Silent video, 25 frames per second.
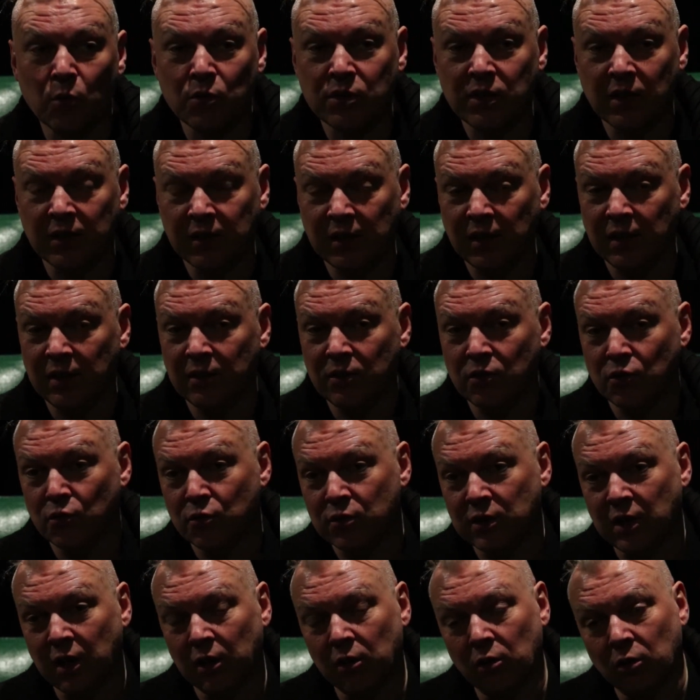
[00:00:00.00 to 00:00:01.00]
où c'était
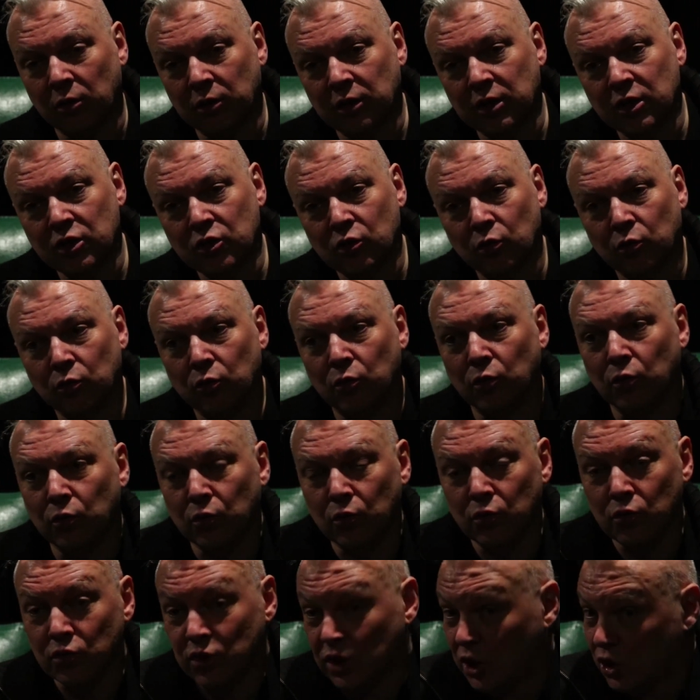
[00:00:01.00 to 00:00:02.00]
jusqu'alors des gens
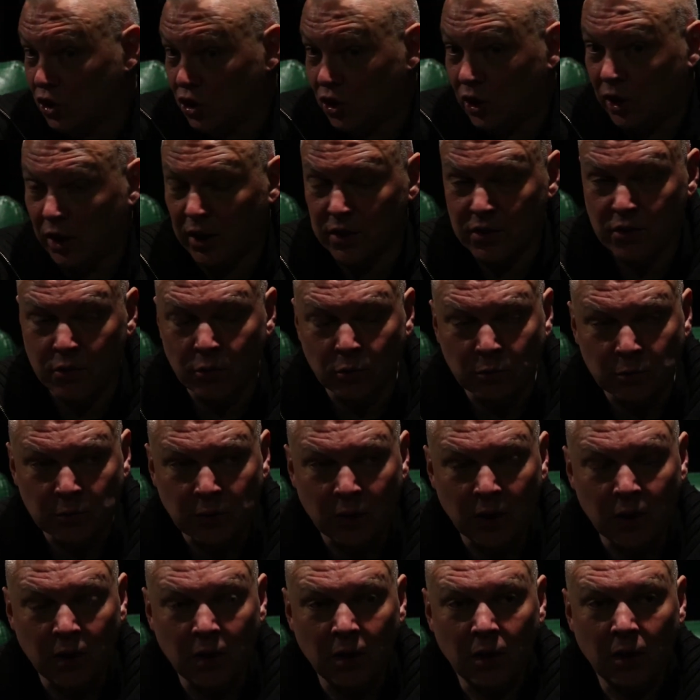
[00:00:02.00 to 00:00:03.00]
de sa génération,
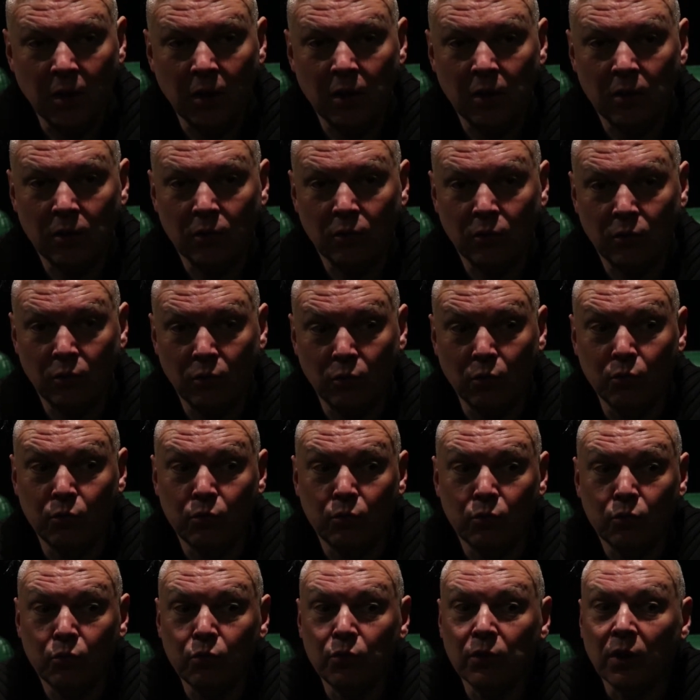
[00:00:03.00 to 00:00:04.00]
tout,
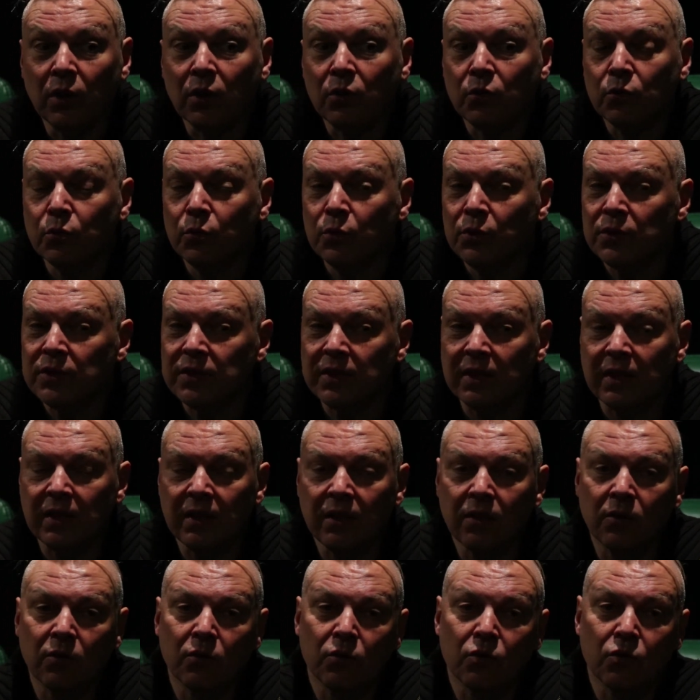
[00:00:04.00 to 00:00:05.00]
tout d'un coup,
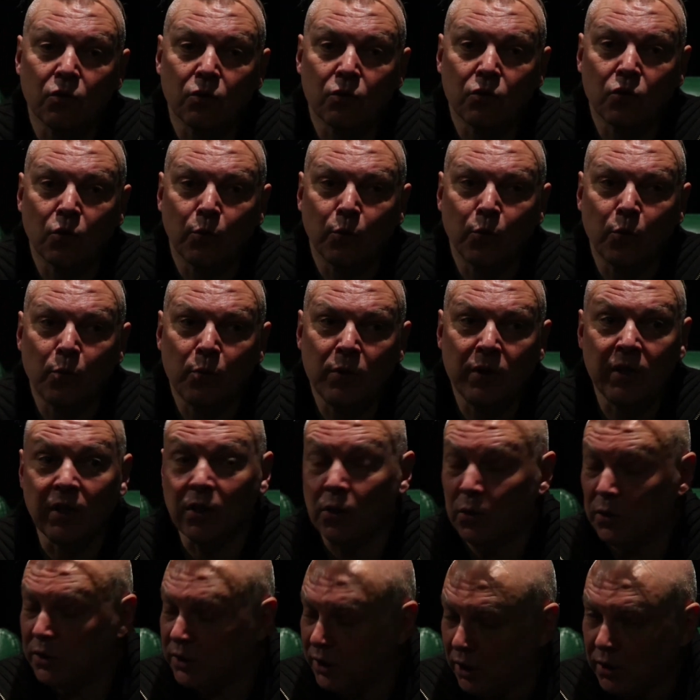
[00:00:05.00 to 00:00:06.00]
c'est son public,
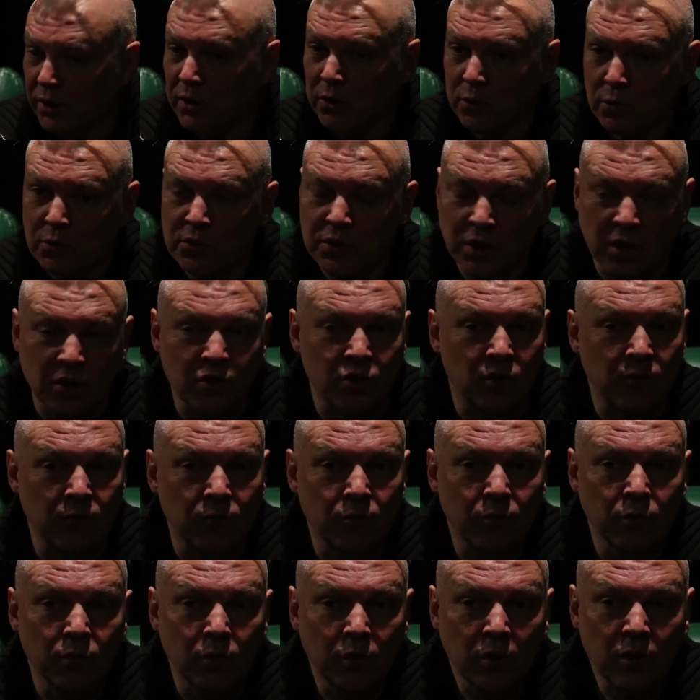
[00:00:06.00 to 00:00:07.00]
dans les derniers concerts que j'ai
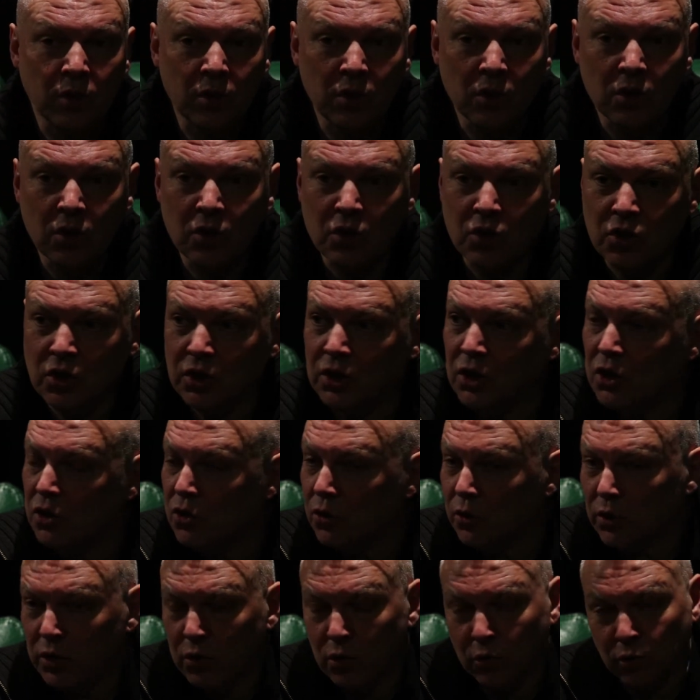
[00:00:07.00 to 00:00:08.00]
vus, c'est des
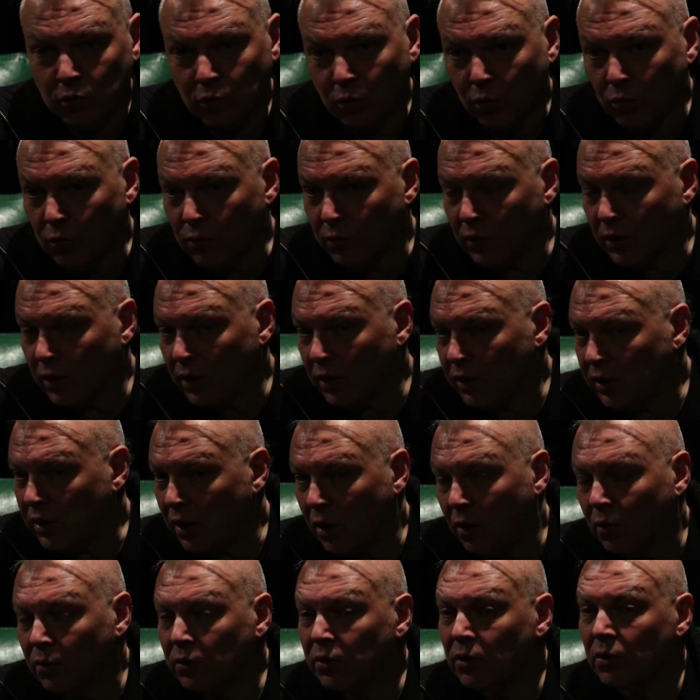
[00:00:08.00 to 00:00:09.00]
gens qui ont entre 20 et
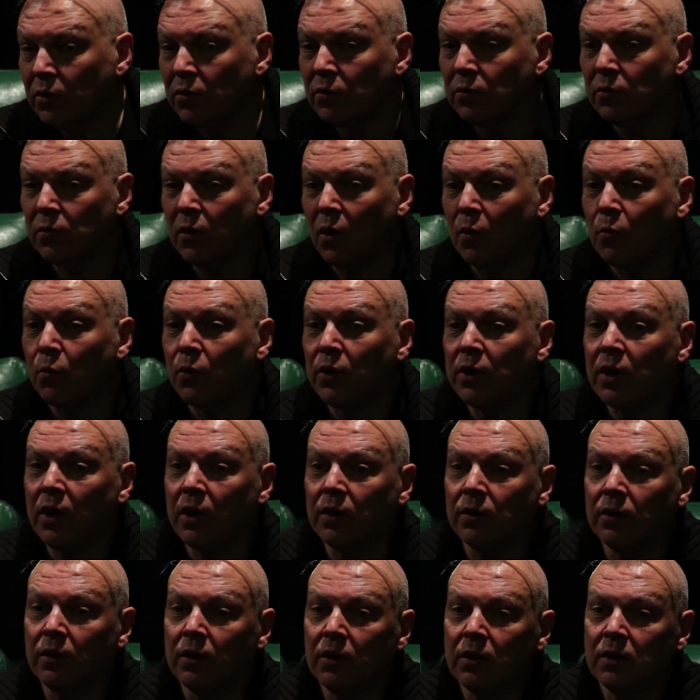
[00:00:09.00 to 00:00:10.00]
40 ans en
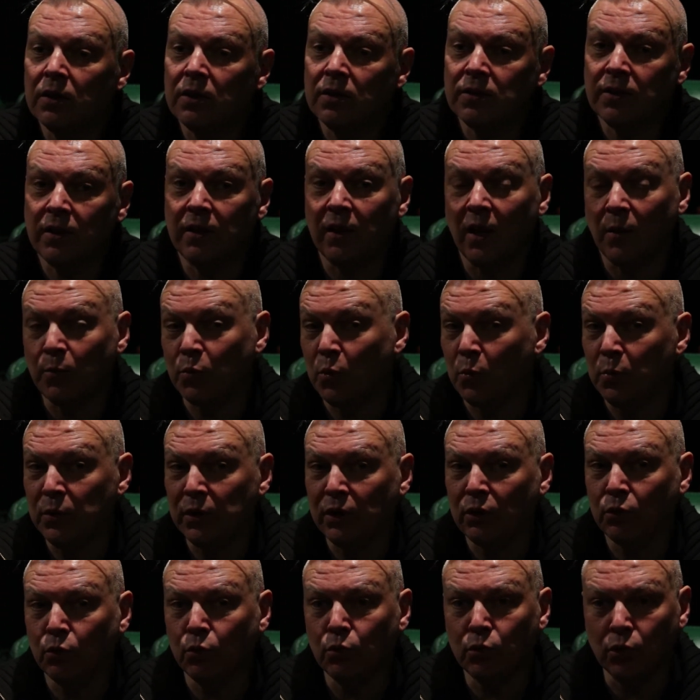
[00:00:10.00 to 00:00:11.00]
moyenne. C'est-à-dire un
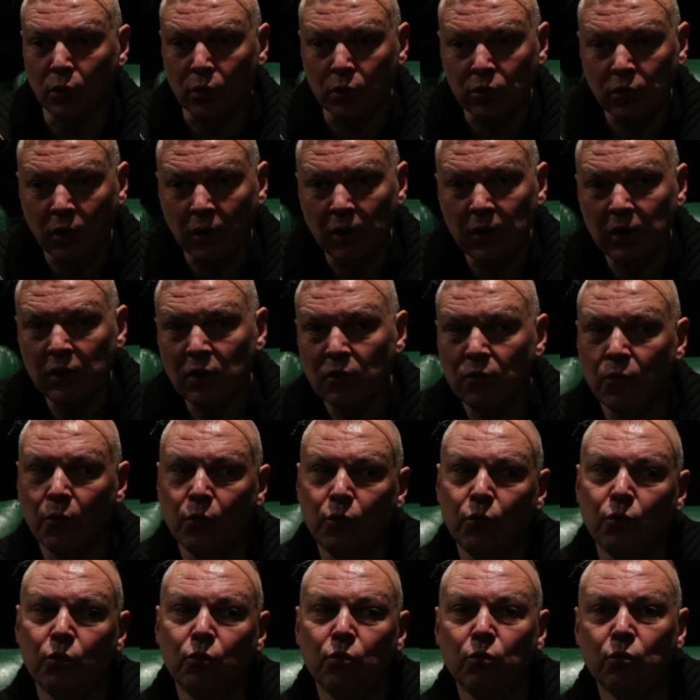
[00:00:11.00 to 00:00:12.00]
public tout autre,
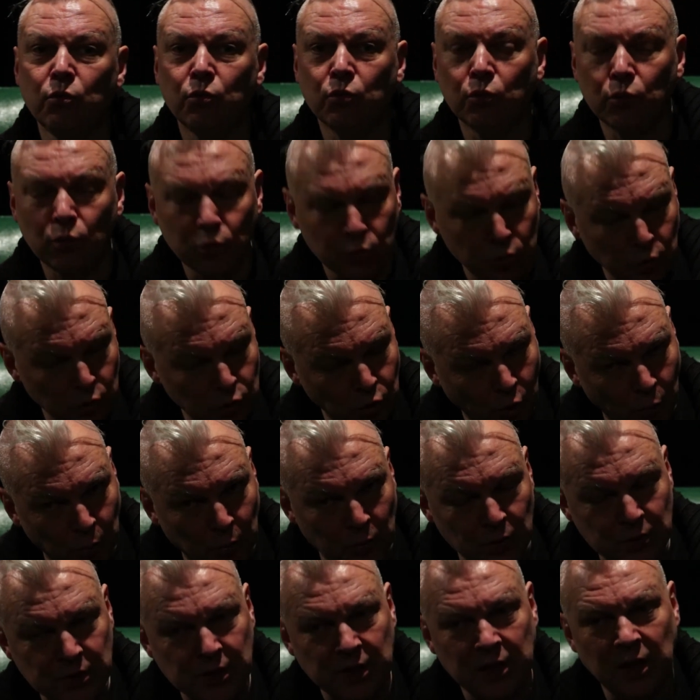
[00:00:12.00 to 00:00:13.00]
venu d'une toute autre
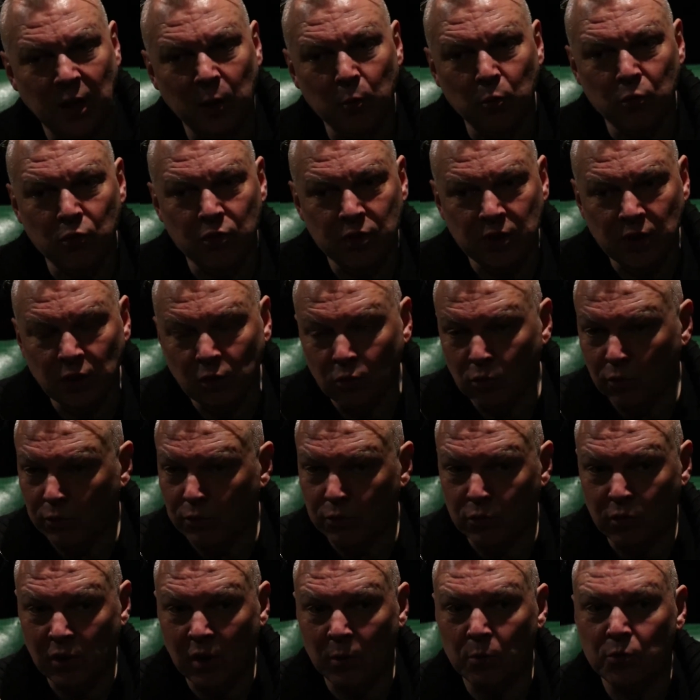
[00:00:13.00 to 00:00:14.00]
pensée de la musique, donc
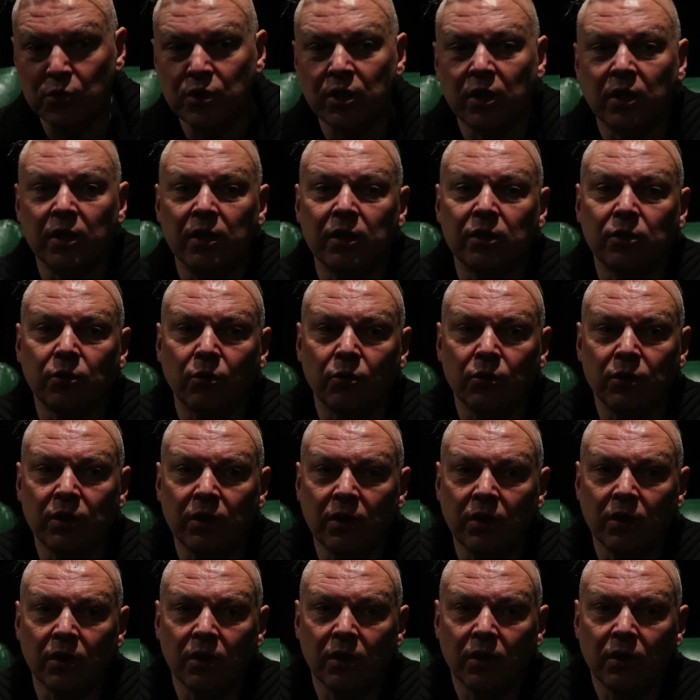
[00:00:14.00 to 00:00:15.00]
venu de la musique
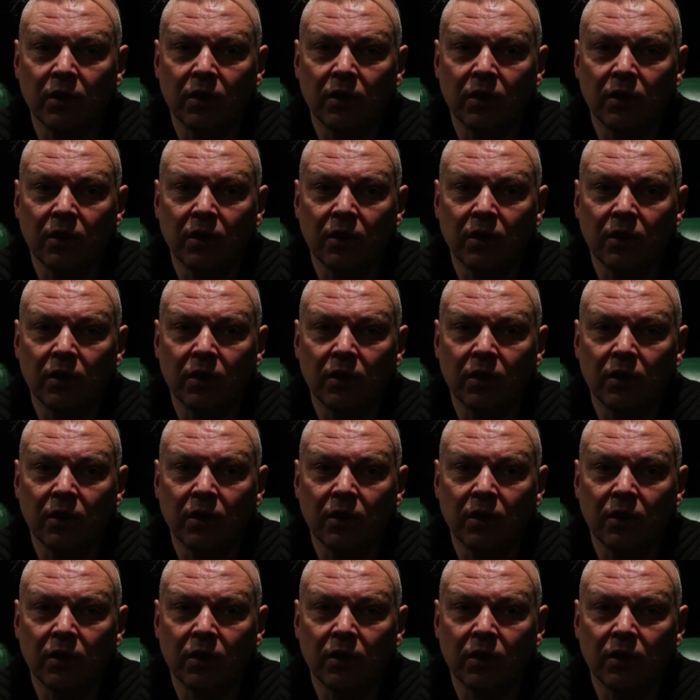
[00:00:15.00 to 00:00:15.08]
électronique